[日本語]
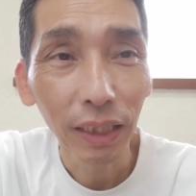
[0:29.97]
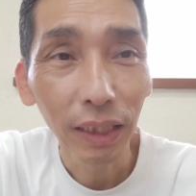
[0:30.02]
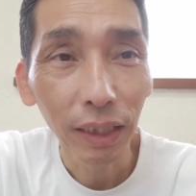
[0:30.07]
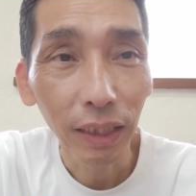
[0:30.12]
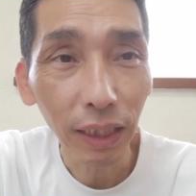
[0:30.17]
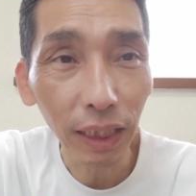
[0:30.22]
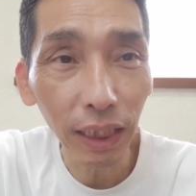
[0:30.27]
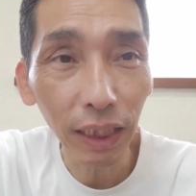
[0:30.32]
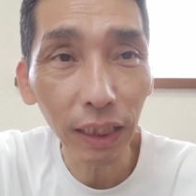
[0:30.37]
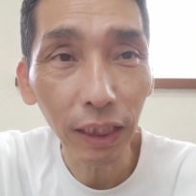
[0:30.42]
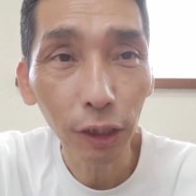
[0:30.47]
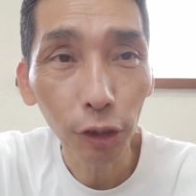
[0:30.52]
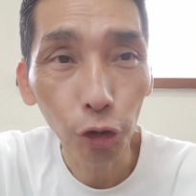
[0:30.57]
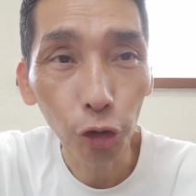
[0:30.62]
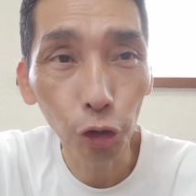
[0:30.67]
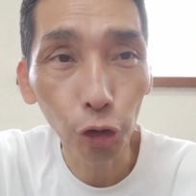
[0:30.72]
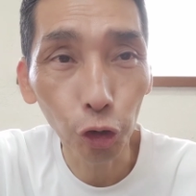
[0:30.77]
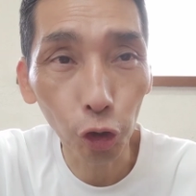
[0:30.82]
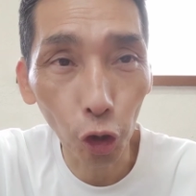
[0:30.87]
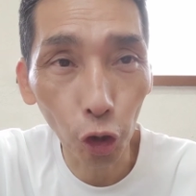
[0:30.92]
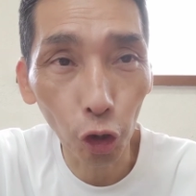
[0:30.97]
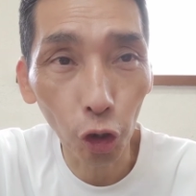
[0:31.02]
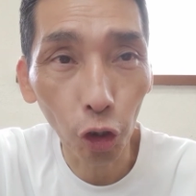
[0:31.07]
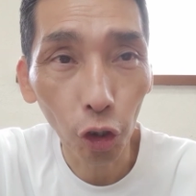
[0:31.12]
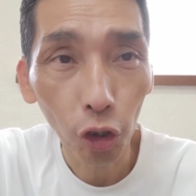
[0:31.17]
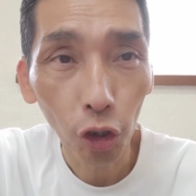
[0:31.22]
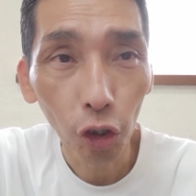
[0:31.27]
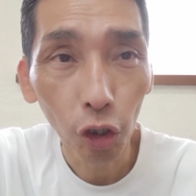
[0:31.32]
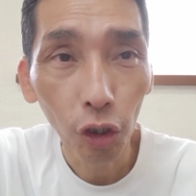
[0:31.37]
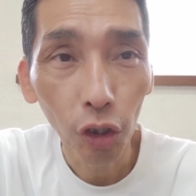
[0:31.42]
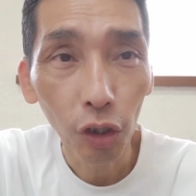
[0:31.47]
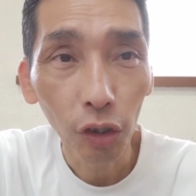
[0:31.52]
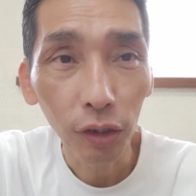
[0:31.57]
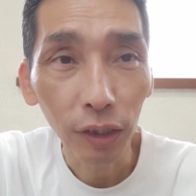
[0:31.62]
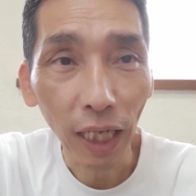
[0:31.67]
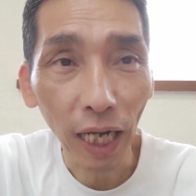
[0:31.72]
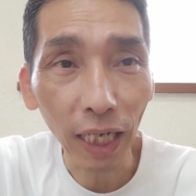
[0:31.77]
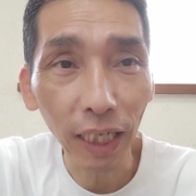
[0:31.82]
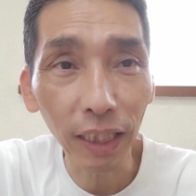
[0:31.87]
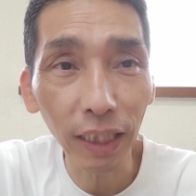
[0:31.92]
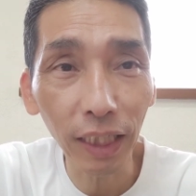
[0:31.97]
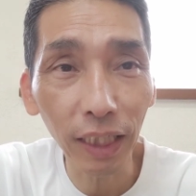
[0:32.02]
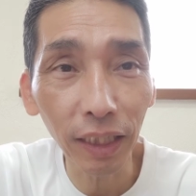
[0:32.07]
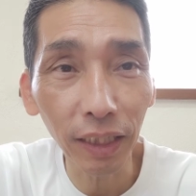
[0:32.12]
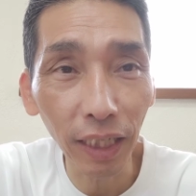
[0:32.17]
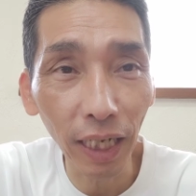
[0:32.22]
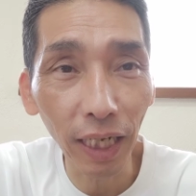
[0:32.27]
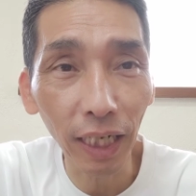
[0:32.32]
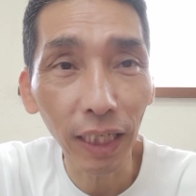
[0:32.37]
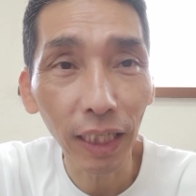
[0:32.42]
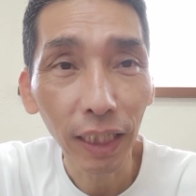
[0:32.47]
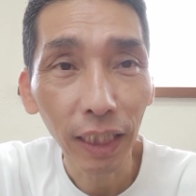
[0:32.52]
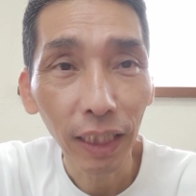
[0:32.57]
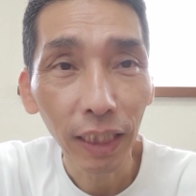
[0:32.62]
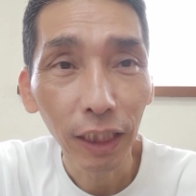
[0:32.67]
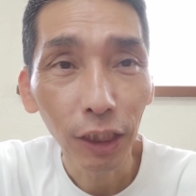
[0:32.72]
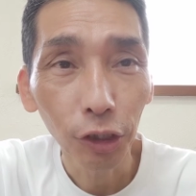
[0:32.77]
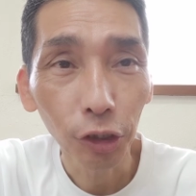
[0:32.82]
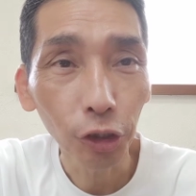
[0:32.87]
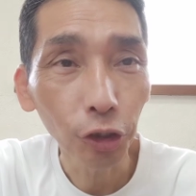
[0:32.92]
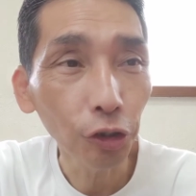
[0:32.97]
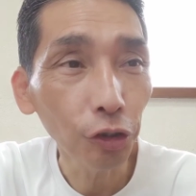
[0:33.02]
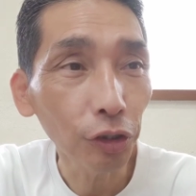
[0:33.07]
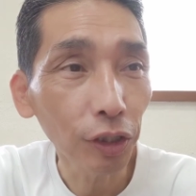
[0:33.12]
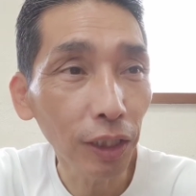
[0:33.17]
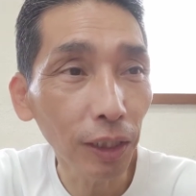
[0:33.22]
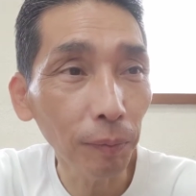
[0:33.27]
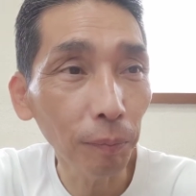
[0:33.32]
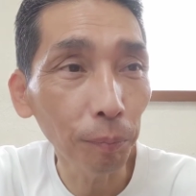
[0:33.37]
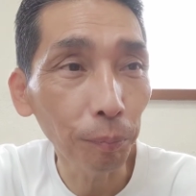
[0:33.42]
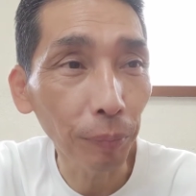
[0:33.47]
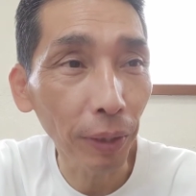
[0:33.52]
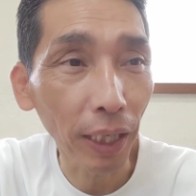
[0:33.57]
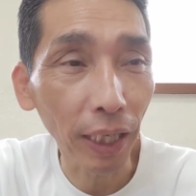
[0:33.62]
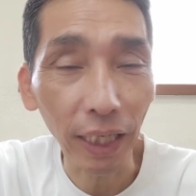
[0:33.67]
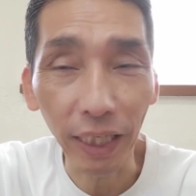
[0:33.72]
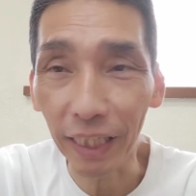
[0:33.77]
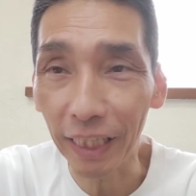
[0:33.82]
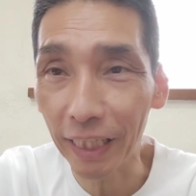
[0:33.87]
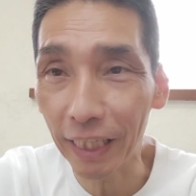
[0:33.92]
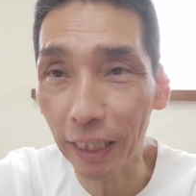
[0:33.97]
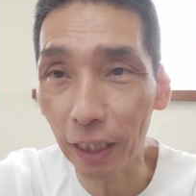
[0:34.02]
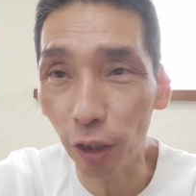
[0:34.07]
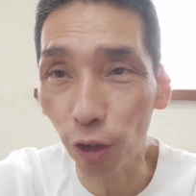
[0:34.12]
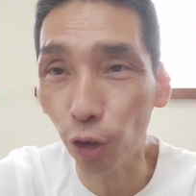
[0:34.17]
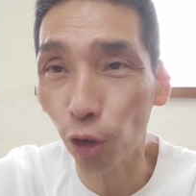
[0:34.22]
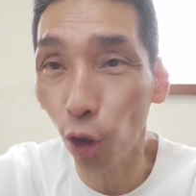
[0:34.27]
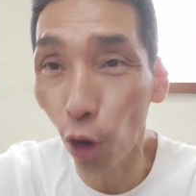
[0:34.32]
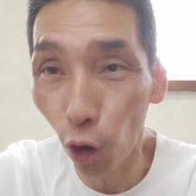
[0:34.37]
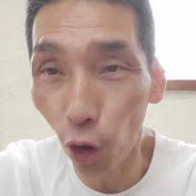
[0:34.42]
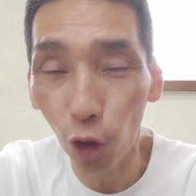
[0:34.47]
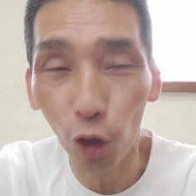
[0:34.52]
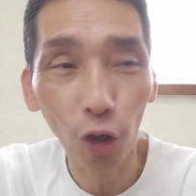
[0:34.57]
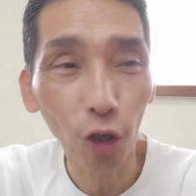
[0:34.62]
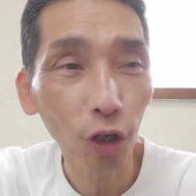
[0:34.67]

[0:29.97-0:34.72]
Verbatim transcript: 李首相、退任で習近平一強、